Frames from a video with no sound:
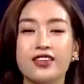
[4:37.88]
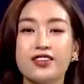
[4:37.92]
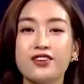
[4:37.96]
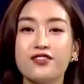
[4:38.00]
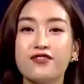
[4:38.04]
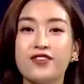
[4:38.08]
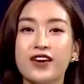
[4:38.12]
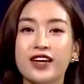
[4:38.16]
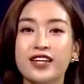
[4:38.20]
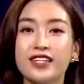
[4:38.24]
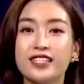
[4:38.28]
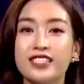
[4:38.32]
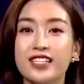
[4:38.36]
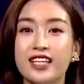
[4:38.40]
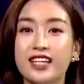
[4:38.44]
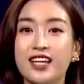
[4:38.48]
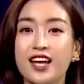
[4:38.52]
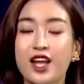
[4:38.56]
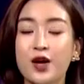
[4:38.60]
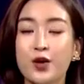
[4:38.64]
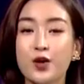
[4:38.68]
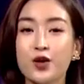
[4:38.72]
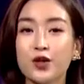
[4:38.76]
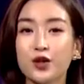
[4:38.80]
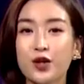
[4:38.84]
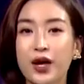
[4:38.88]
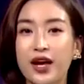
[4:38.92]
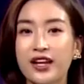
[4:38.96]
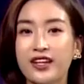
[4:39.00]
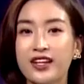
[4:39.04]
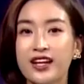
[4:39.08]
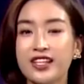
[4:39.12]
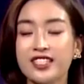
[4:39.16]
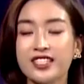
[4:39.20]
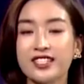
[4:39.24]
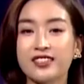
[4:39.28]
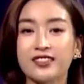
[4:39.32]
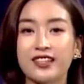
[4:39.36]
Như vậy, Trần Lê Quốc
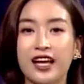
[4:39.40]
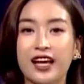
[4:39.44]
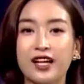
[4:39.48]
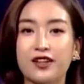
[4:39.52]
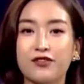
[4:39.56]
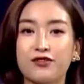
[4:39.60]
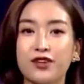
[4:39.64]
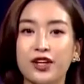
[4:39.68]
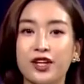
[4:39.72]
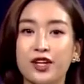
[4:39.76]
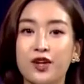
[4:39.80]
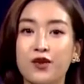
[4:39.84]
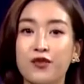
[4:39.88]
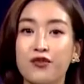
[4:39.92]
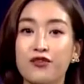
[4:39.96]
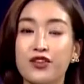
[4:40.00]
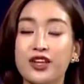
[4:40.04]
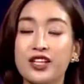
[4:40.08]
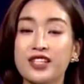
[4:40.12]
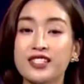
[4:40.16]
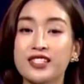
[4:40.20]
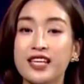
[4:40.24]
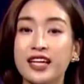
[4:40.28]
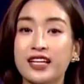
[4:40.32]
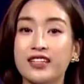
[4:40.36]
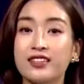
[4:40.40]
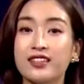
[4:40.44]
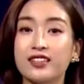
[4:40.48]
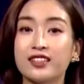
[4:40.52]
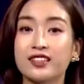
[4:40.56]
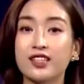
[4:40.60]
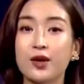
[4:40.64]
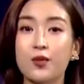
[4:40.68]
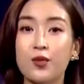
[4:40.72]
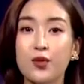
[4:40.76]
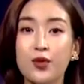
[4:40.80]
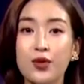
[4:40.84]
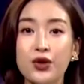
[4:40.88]
Toàn đã trở thành vận động viên giành được
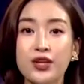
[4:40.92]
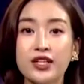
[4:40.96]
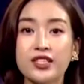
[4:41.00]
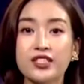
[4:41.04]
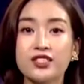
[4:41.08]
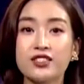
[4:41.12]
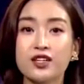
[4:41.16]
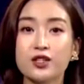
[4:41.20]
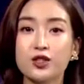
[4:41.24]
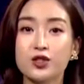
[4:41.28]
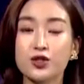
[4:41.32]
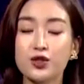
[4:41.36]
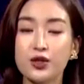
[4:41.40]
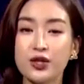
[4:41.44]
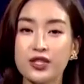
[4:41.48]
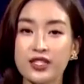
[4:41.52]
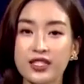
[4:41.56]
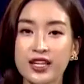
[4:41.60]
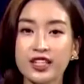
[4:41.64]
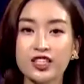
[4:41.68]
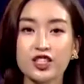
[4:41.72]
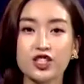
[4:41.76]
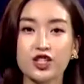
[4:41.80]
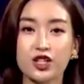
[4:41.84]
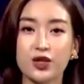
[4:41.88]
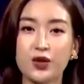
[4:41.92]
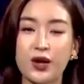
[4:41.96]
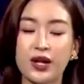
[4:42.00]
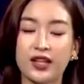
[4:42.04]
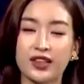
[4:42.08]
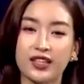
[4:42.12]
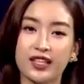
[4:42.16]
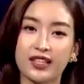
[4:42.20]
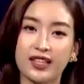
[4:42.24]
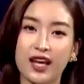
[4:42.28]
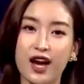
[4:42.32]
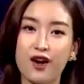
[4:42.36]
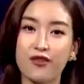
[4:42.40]
tấm huy chương duy nhất cho
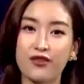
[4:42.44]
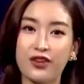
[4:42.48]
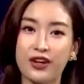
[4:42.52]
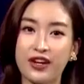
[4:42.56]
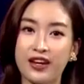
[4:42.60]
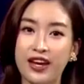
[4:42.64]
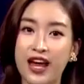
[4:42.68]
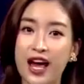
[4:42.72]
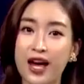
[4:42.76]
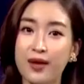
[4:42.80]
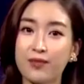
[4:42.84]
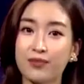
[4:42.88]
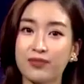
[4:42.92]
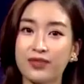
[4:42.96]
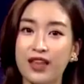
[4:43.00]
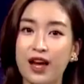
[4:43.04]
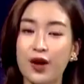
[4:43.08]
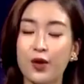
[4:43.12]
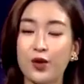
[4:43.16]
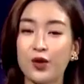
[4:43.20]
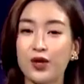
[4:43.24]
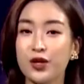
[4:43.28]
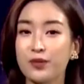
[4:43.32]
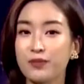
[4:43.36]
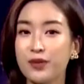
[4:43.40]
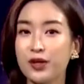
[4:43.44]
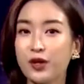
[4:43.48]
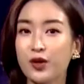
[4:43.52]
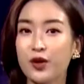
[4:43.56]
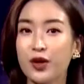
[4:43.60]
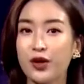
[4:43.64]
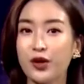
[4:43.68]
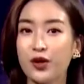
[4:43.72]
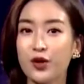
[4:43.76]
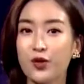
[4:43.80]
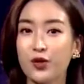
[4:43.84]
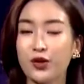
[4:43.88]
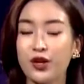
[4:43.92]
đoàn thể thao Việt Nam tại Olympic
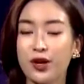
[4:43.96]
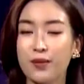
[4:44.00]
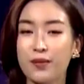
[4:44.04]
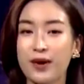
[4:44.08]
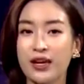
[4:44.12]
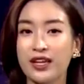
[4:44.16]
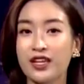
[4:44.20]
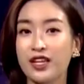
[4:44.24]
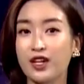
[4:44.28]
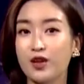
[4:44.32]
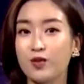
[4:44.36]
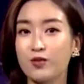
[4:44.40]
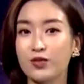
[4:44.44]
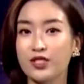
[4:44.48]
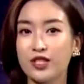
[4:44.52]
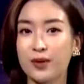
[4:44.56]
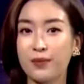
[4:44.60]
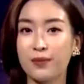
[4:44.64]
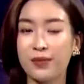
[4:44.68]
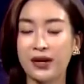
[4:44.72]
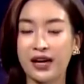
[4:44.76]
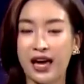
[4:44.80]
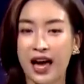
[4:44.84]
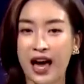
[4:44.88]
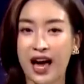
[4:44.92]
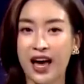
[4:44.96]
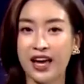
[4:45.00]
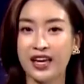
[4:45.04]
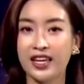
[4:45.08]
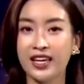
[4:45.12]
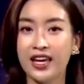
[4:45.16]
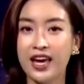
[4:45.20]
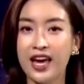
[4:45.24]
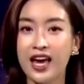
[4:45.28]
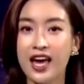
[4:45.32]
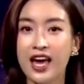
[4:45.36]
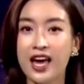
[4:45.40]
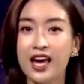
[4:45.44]
London năm
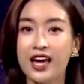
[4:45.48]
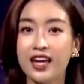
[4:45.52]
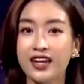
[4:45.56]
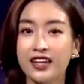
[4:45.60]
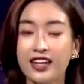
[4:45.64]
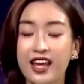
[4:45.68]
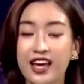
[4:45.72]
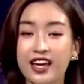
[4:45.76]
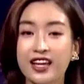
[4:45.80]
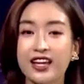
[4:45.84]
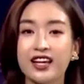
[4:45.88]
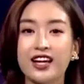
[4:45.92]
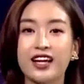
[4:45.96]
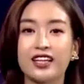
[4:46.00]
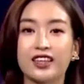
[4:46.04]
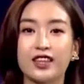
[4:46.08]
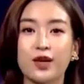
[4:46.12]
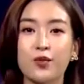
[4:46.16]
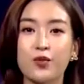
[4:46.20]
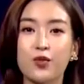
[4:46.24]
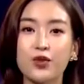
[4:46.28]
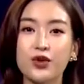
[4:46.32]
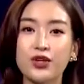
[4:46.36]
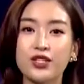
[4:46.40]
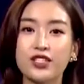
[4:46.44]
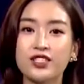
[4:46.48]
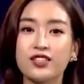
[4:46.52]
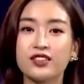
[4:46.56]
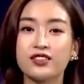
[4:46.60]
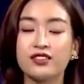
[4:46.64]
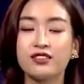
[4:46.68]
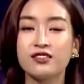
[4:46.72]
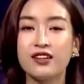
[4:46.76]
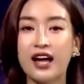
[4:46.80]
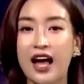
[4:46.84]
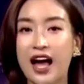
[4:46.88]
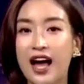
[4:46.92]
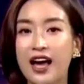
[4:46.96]
2012. Đây là tấm huy chương
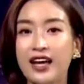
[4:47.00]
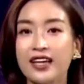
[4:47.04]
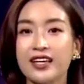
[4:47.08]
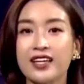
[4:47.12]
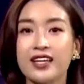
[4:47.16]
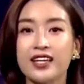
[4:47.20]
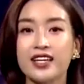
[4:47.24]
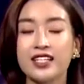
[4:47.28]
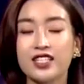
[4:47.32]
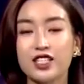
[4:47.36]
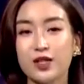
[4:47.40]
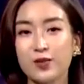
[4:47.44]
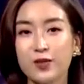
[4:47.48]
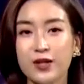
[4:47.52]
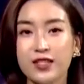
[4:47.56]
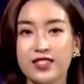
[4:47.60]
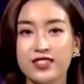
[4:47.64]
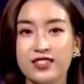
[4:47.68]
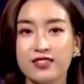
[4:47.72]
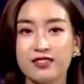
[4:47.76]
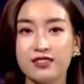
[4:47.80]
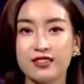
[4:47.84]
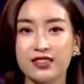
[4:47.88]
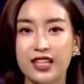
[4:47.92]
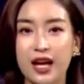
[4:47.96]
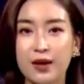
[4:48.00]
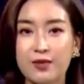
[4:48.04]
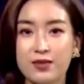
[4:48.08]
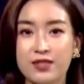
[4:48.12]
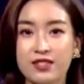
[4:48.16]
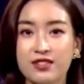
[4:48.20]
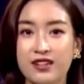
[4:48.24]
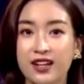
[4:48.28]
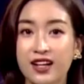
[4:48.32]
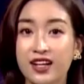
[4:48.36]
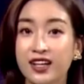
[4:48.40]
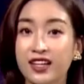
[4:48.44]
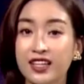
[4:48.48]
thứ hai trong lịch sử tham
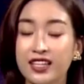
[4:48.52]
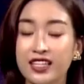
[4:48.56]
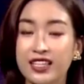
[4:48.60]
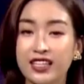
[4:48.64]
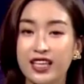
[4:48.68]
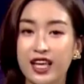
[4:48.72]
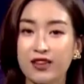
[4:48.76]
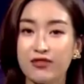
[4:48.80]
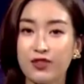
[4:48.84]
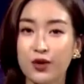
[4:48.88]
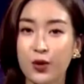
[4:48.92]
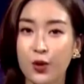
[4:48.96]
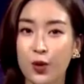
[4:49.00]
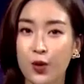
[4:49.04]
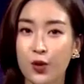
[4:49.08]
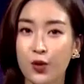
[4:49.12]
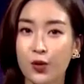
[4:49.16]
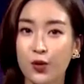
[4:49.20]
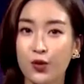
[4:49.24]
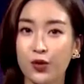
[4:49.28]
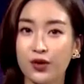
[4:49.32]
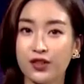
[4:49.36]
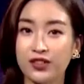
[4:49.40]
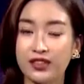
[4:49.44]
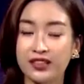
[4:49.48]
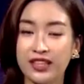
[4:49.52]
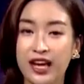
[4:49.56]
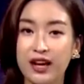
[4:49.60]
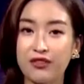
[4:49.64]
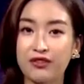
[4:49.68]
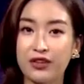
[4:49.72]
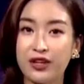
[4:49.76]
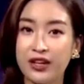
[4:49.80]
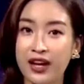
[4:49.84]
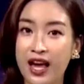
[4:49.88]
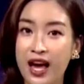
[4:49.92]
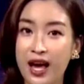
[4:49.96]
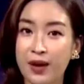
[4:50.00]
dự các kỳ Thế vận hội của cử tạ
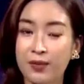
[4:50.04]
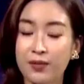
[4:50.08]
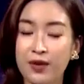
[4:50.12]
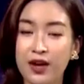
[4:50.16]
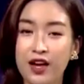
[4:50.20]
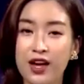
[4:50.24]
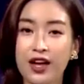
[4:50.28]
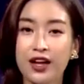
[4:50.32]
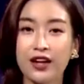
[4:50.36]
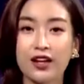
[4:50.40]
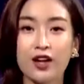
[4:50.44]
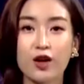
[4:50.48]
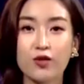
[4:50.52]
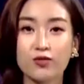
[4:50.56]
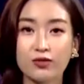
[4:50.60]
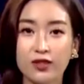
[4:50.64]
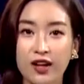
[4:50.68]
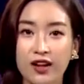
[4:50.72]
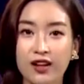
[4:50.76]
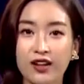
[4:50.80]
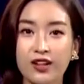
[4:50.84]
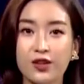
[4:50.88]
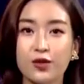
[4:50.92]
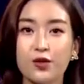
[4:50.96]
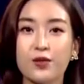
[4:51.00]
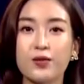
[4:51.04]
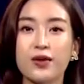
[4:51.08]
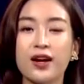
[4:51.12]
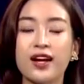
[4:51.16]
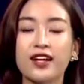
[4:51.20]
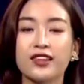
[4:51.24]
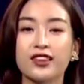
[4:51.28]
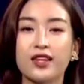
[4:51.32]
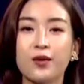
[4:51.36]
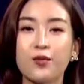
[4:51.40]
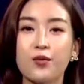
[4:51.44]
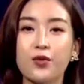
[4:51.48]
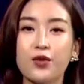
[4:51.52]
Việt Nam, đồng thời cũng
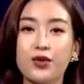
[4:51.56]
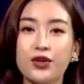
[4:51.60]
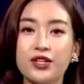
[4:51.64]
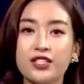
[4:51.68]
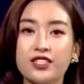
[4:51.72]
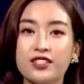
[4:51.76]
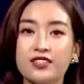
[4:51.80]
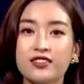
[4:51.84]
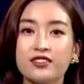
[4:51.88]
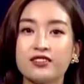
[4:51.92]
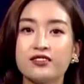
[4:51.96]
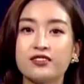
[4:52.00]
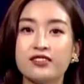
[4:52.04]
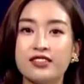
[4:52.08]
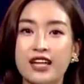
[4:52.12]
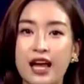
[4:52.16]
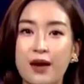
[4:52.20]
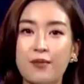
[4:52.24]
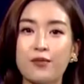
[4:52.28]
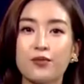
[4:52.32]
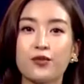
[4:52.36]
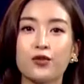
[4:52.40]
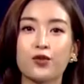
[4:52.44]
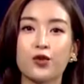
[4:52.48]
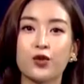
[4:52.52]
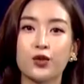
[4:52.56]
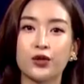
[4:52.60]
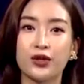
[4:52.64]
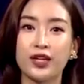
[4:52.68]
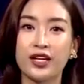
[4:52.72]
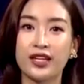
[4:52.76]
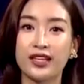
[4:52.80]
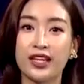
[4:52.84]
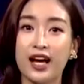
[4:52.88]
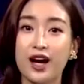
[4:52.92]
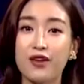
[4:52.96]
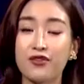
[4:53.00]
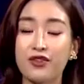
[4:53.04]
là tấm huy chương thứ năm của
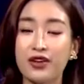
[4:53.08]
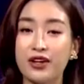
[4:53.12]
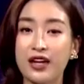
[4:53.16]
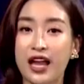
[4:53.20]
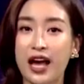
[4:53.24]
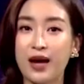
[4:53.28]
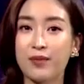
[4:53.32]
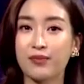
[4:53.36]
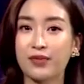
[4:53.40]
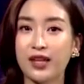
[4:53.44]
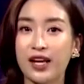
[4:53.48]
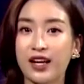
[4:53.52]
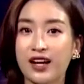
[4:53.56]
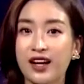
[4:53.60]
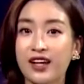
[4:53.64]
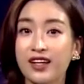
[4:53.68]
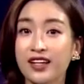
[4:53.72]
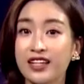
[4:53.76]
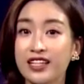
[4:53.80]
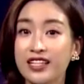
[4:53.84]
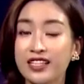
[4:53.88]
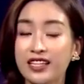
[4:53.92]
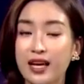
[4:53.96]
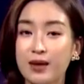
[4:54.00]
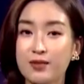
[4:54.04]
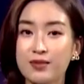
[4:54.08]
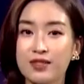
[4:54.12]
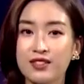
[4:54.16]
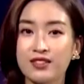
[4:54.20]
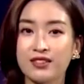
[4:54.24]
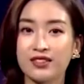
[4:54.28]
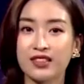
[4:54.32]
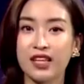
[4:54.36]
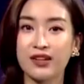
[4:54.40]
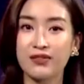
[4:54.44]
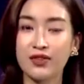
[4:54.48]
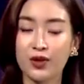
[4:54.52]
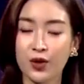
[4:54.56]
thể thao Việt Nam tại các kỳ tham
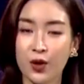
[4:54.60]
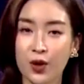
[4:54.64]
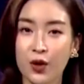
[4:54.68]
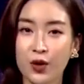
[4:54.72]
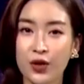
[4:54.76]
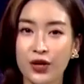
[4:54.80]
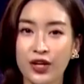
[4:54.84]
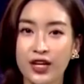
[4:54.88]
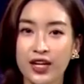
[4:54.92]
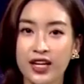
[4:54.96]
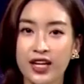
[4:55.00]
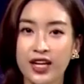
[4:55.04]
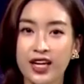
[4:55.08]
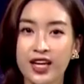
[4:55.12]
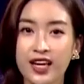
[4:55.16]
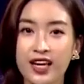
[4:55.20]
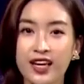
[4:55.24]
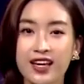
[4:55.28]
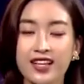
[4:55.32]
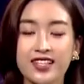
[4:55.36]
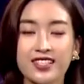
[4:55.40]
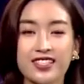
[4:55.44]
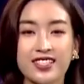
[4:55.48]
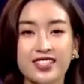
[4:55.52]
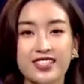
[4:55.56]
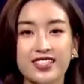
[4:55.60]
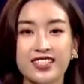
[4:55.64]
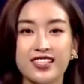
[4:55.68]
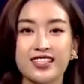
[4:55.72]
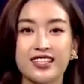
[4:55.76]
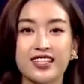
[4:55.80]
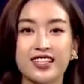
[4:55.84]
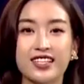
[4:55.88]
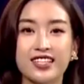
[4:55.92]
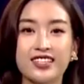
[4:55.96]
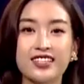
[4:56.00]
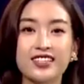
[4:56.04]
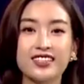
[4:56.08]
dự Thế vận hội. Chương
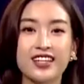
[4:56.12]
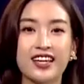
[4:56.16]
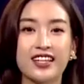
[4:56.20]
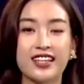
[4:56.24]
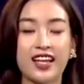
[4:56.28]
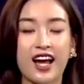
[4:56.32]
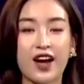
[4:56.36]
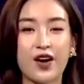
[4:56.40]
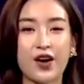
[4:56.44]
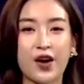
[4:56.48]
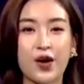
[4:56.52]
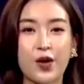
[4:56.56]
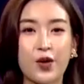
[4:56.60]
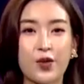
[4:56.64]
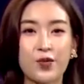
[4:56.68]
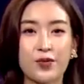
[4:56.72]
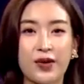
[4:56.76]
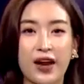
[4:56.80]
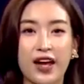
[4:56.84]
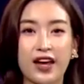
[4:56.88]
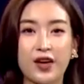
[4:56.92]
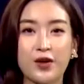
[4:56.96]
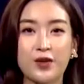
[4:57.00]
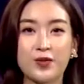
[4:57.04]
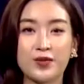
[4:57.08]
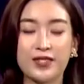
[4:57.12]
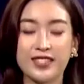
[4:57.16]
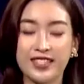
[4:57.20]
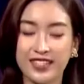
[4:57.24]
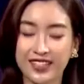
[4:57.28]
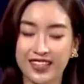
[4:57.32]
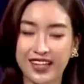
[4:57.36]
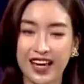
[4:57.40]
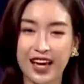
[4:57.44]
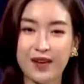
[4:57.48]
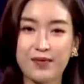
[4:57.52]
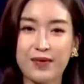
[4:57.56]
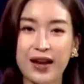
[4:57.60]
trình ký ức thể thao ngày hôm nay cũng
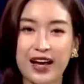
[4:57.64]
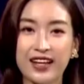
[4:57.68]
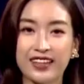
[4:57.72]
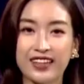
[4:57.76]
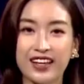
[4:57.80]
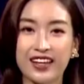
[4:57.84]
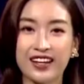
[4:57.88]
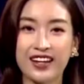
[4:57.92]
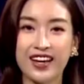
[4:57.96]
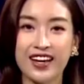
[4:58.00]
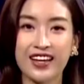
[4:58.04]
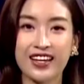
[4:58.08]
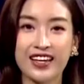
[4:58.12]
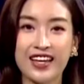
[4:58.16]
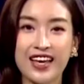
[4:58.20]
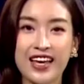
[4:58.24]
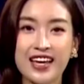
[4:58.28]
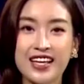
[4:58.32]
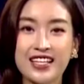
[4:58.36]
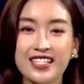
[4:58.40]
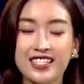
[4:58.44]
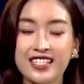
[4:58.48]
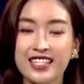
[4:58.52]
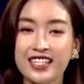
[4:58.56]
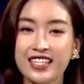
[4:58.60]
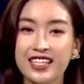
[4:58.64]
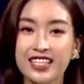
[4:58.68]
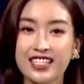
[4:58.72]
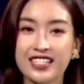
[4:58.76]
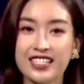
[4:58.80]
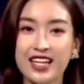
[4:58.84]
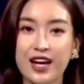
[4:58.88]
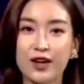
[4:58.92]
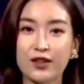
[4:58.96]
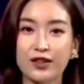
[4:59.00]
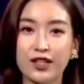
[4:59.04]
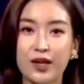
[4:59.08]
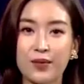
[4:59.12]
xin được khép lại tại đây. Xin kính
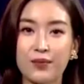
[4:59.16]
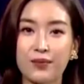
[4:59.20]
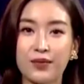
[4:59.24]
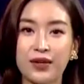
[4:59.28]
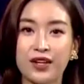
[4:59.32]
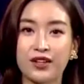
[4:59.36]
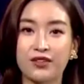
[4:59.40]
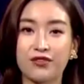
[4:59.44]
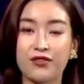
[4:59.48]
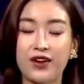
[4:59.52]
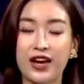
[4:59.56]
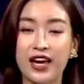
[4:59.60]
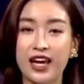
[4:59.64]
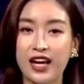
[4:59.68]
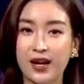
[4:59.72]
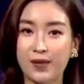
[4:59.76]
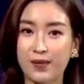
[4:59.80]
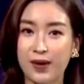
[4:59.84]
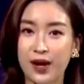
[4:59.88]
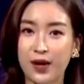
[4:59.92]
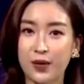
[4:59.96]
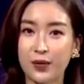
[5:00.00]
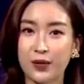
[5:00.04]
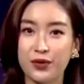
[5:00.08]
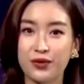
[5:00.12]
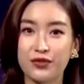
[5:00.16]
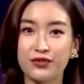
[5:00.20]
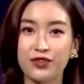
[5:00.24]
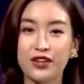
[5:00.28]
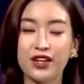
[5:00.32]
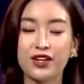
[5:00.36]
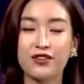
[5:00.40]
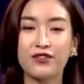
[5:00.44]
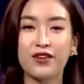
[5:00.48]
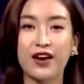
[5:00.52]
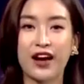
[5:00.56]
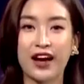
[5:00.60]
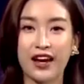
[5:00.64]
chào tạm biệt và hẹn gặp lại quý
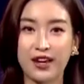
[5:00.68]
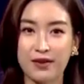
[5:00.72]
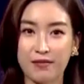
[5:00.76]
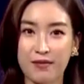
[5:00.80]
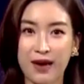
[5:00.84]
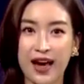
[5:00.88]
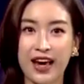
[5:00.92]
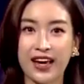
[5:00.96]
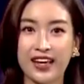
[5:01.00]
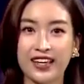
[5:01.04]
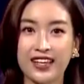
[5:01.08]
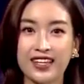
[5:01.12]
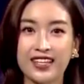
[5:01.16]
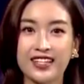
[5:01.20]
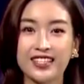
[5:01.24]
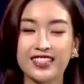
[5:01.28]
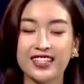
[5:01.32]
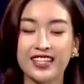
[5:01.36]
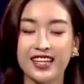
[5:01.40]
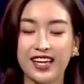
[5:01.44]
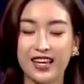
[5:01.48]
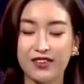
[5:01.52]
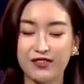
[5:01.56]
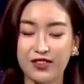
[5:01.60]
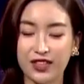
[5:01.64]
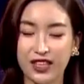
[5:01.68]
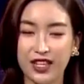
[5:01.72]
vị vào ngày mai trên kênh